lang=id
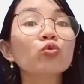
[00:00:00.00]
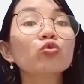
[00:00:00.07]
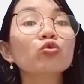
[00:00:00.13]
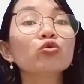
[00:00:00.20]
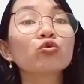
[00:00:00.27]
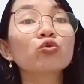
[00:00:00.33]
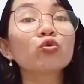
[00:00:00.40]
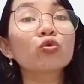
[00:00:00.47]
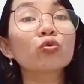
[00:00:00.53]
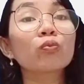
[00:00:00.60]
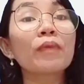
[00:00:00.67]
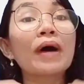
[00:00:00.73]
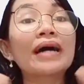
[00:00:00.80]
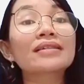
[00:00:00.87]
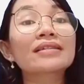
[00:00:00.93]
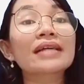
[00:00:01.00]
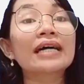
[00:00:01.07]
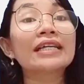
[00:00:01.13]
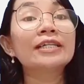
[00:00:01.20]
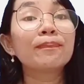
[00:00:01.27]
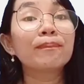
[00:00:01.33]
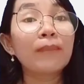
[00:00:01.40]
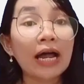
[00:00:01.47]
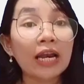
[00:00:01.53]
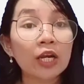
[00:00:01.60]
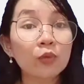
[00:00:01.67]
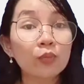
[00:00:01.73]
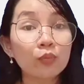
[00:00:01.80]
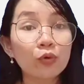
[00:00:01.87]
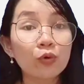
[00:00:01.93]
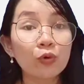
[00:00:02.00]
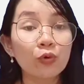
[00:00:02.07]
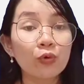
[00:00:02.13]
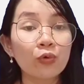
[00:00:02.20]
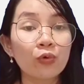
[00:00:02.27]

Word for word: untuk masa depanmu